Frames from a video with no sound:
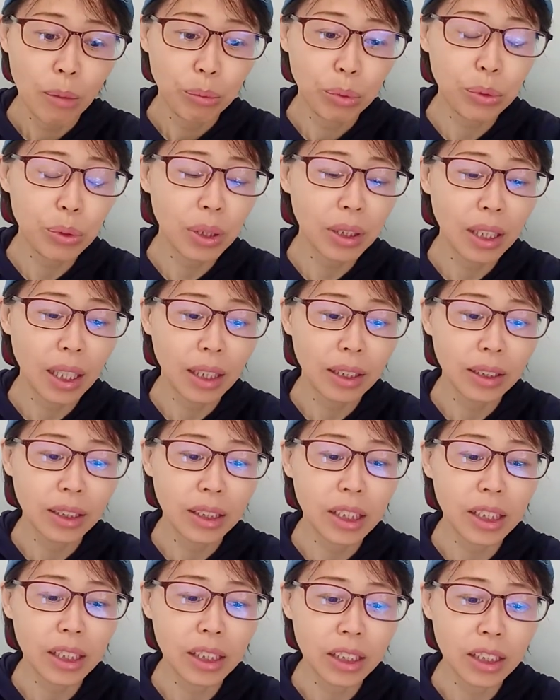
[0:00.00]
不过
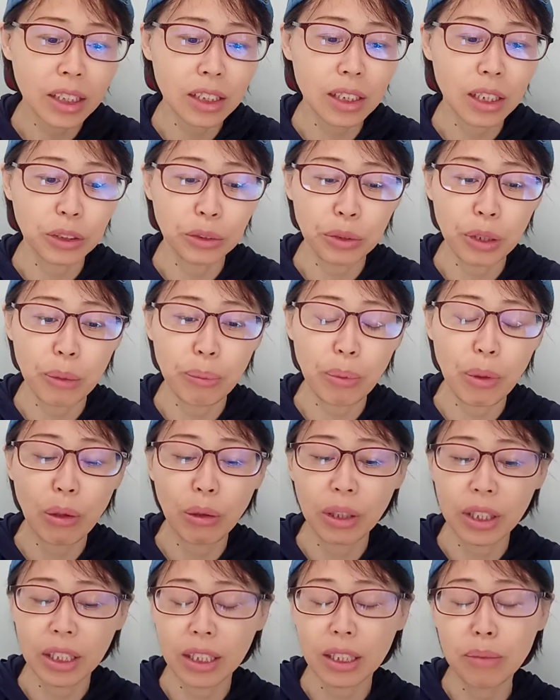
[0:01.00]
呢，地社却
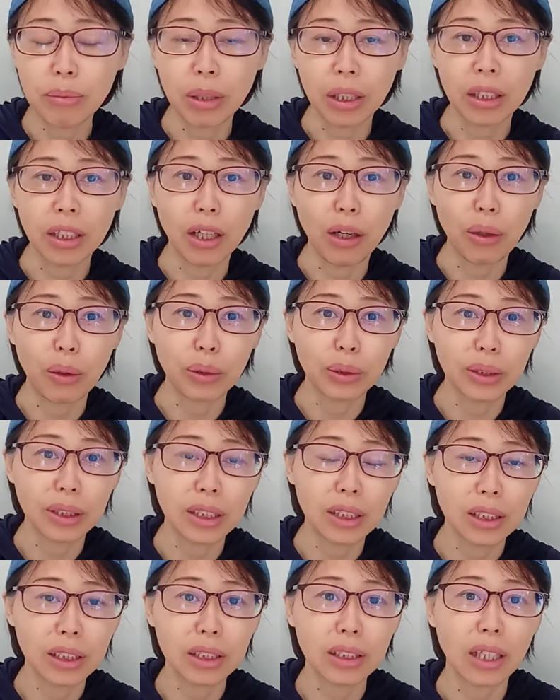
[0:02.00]
爆了一个猛料，
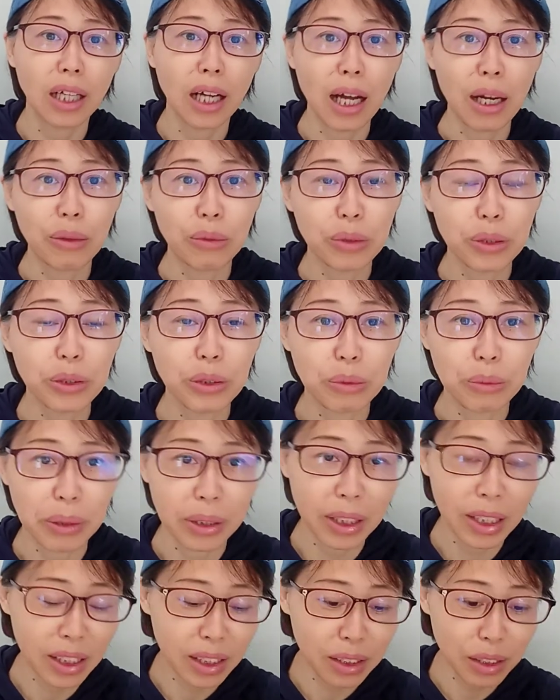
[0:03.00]
地社韩国有
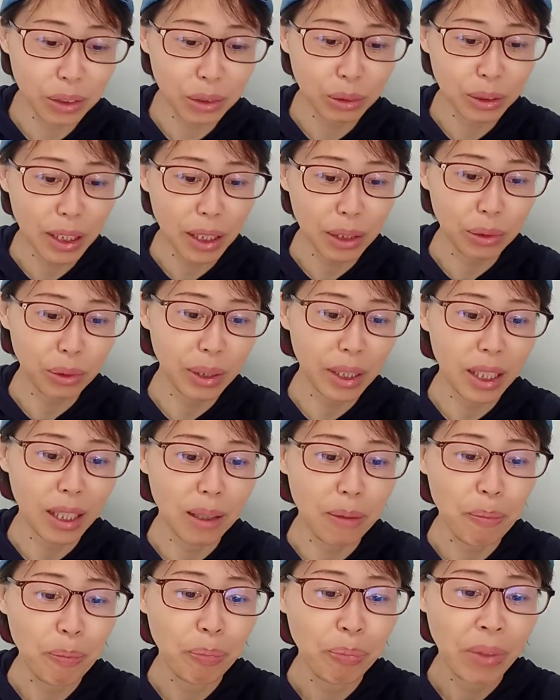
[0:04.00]
名的一个狗仔队
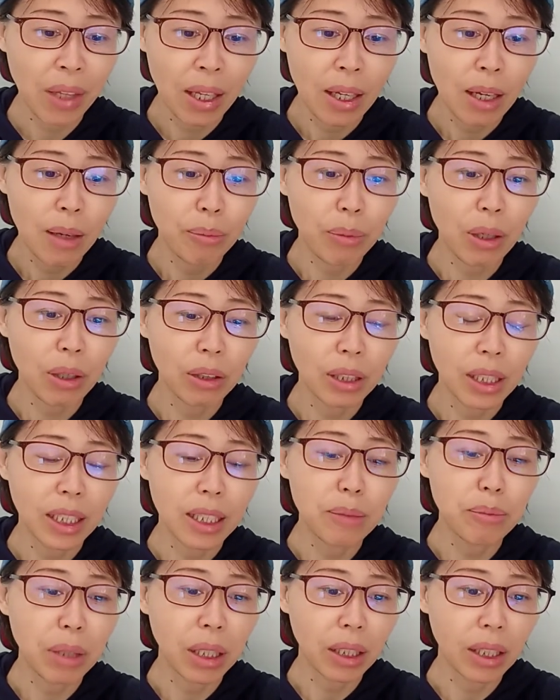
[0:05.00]
哈，爆了
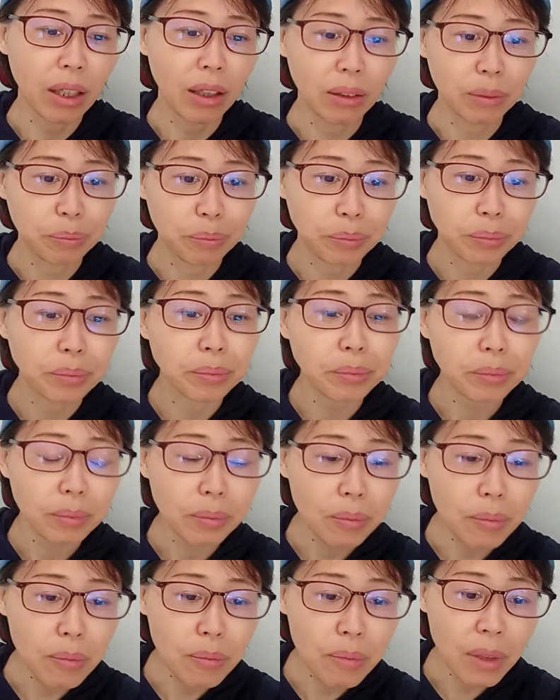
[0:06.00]
一个猛料，
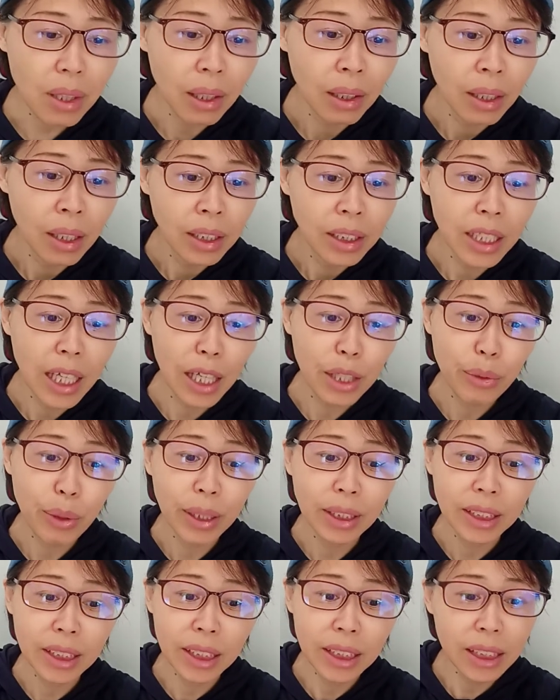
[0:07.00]
演
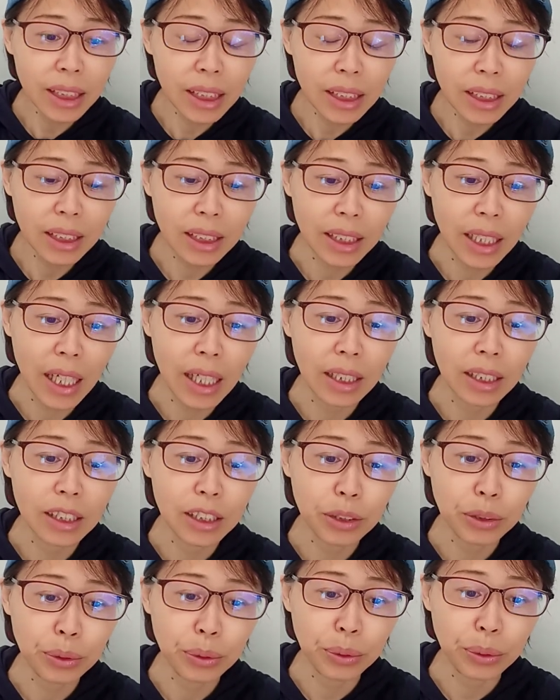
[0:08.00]
员金正贤
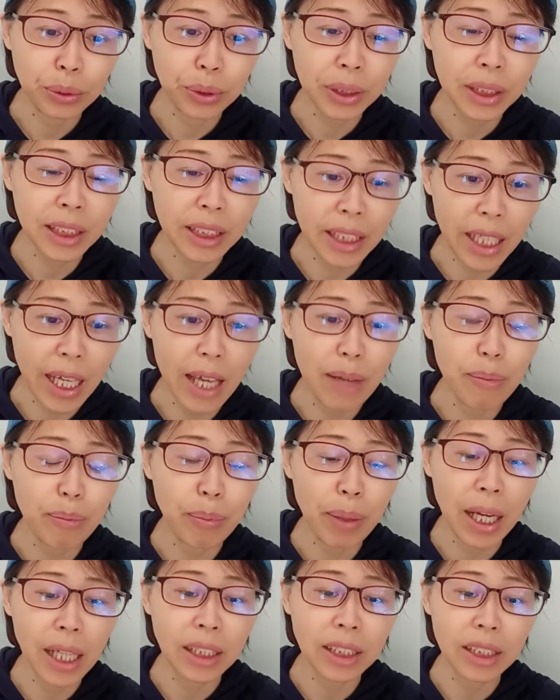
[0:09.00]
和徐
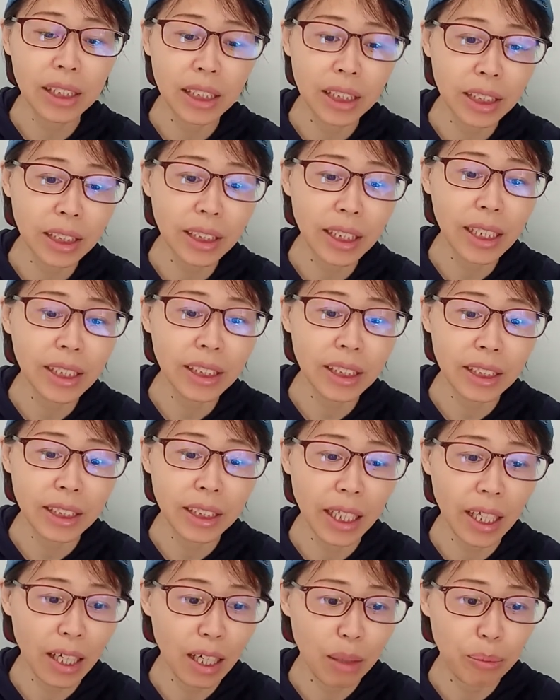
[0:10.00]
贤拍摄时间期
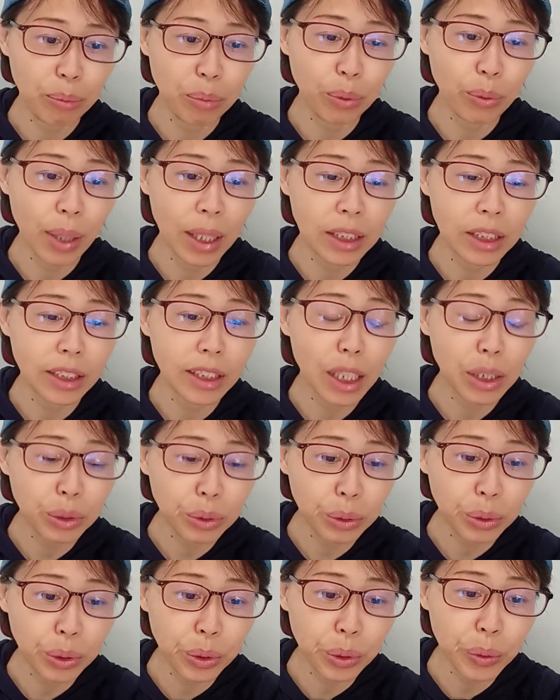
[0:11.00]
间啊，不管是在
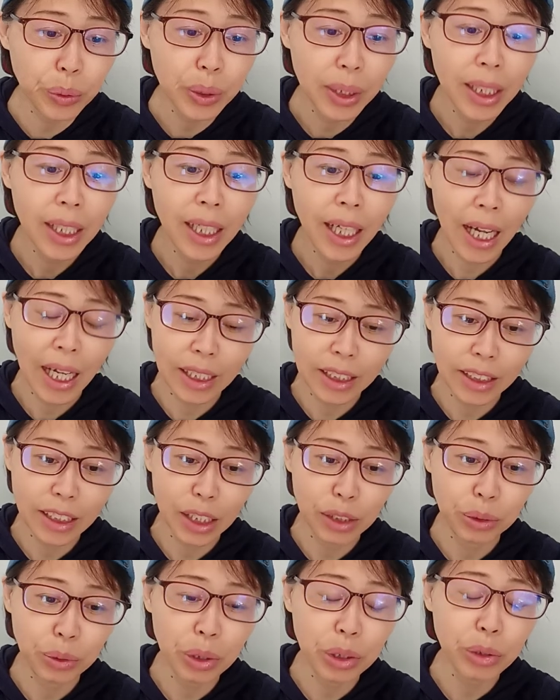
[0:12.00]
剧中还是
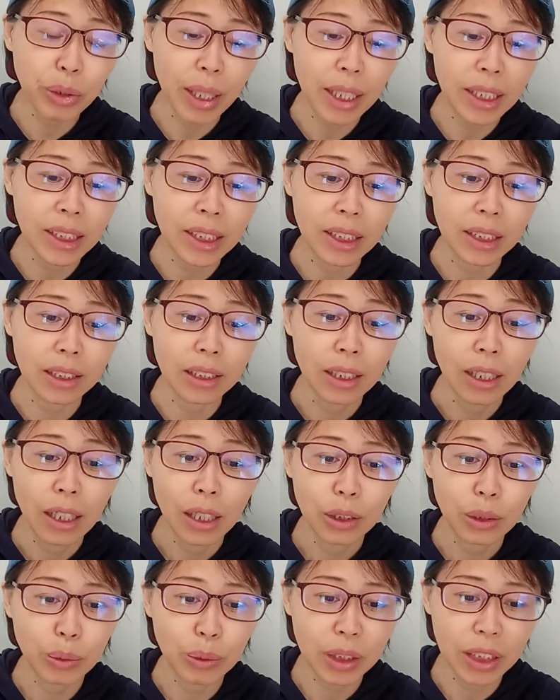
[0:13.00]
在宣传时，
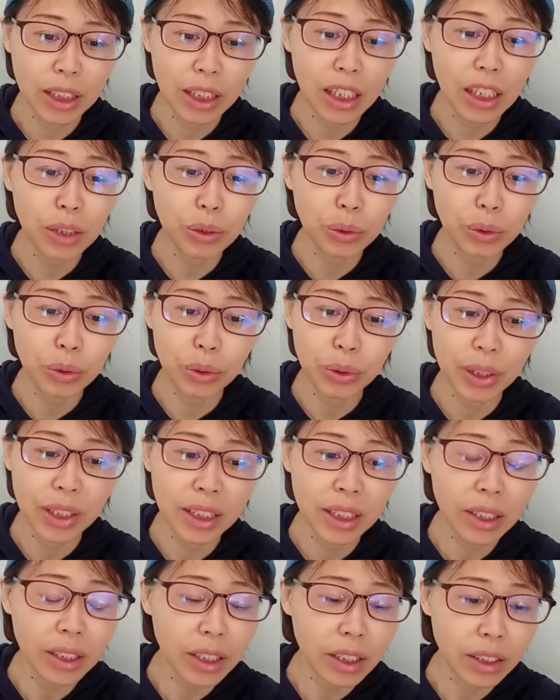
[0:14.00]
都极力拒绝
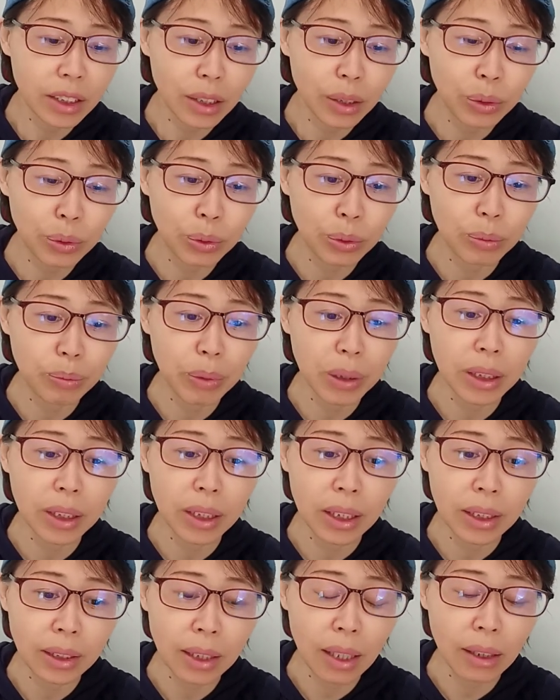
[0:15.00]
身体接触，并
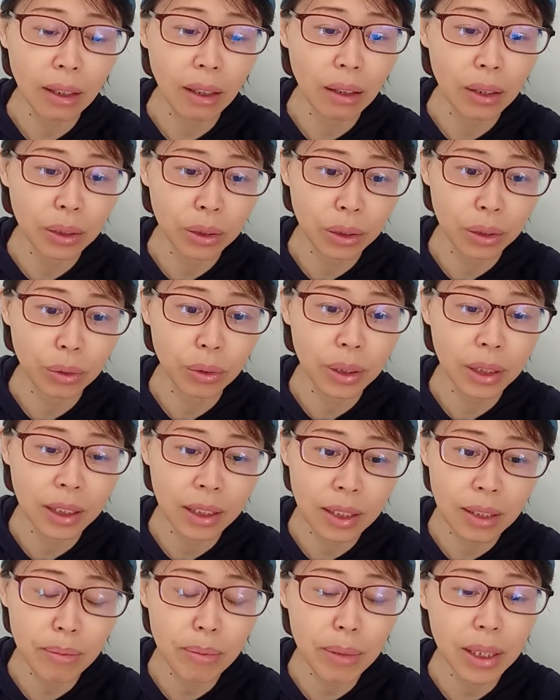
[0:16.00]
且删掉了许多
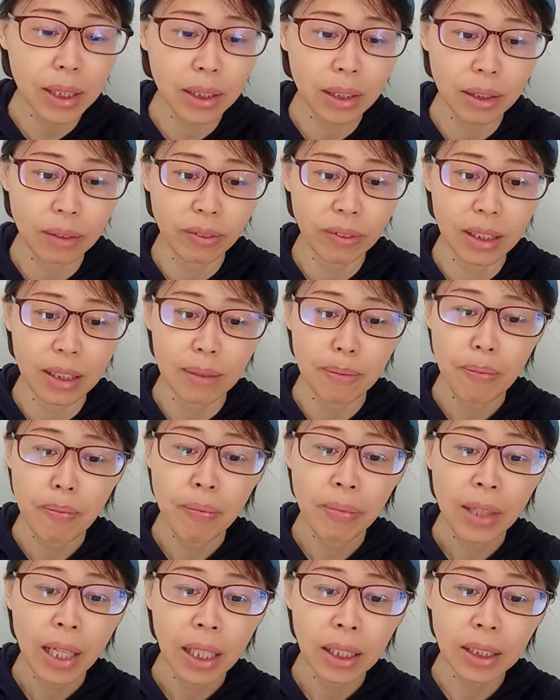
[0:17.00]
亲密戏份，
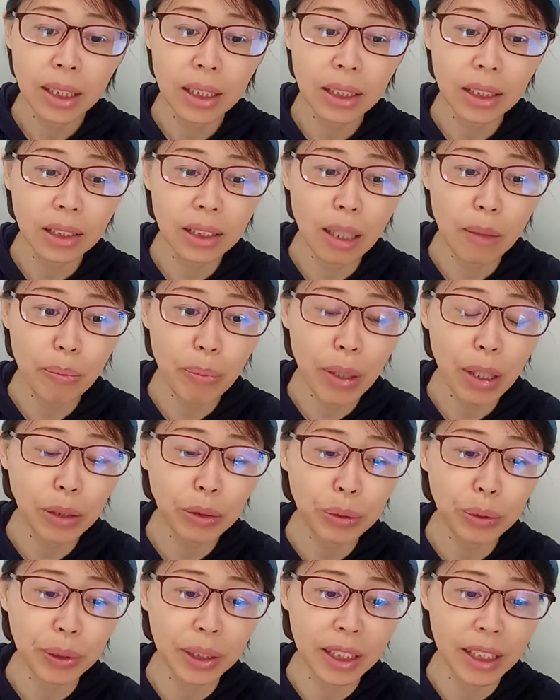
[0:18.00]
甚至让
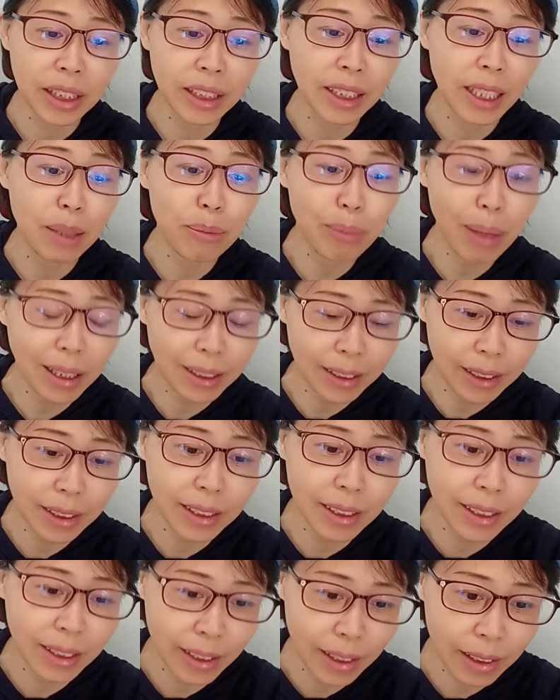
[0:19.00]
编剧提前把自
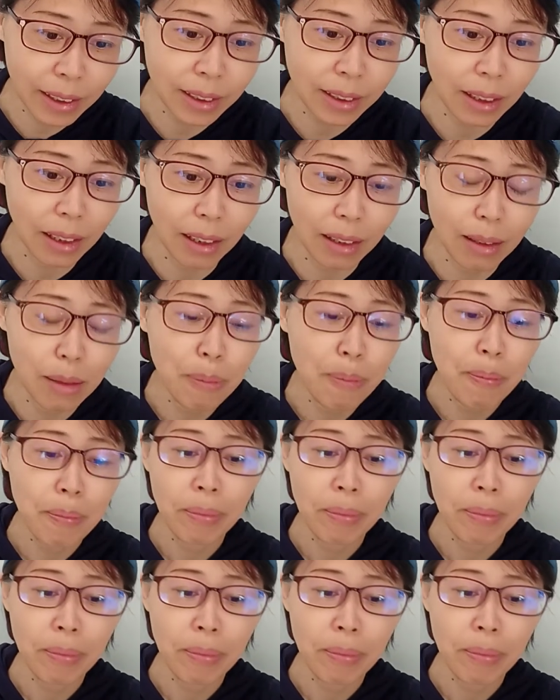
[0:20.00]
己写死了。